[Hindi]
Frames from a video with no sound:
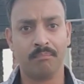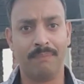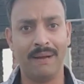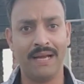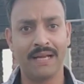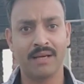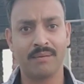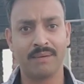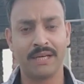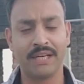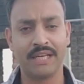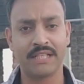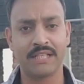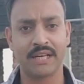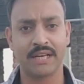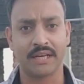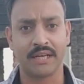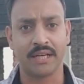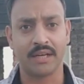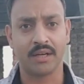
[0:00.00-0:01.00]
बैंक
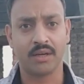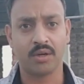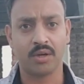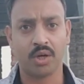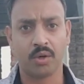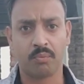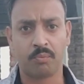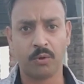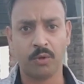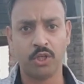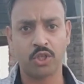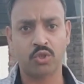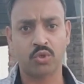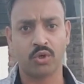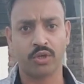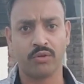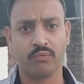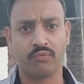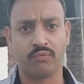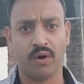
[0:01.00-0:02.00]
मैनेजर ने पुलिस
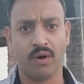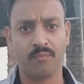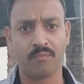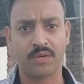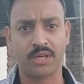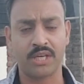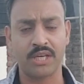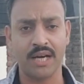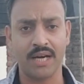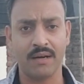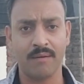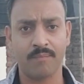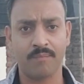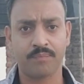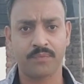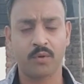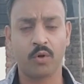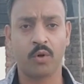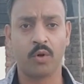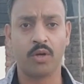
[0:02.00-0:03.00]
को इन्फॉर्म किया
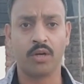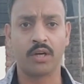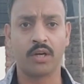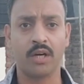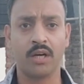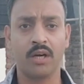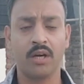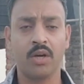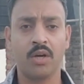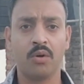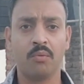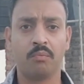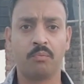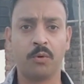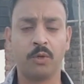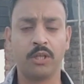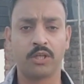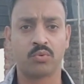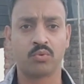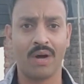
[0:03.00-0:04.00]
और
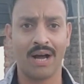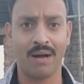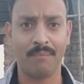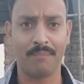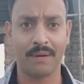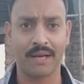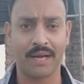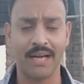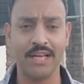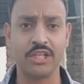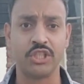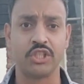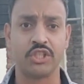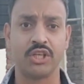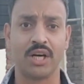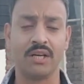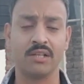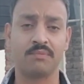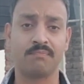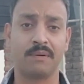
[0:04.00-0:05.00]
पुलिस वहां पर आई
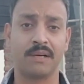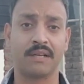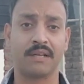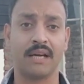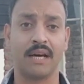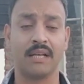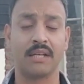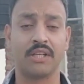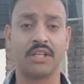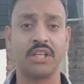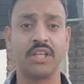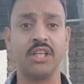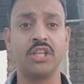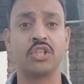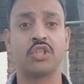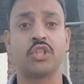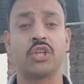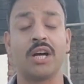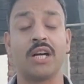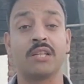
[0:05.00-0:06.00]
जांच पड़ताल की
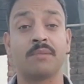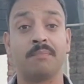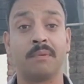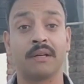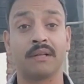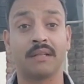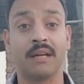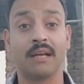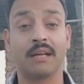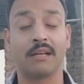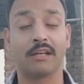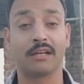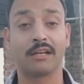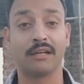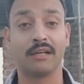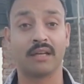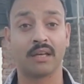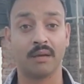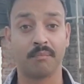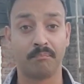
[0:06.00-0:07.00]
जांच पड़ताल
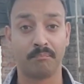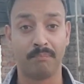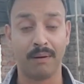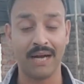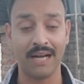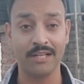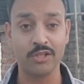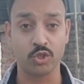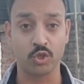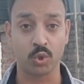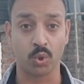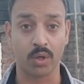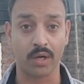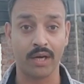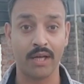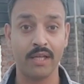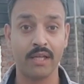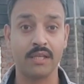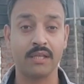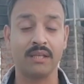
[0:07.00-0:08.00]
करने के बाद जो
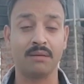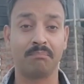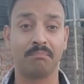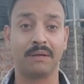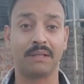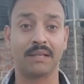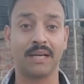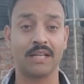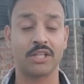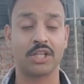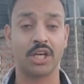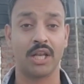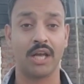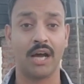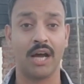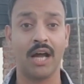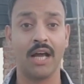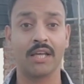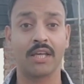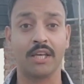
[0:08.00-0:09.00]
है ये पता
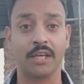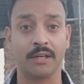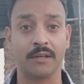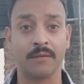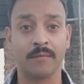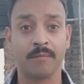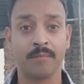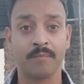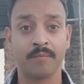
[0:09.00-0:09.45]
चला कि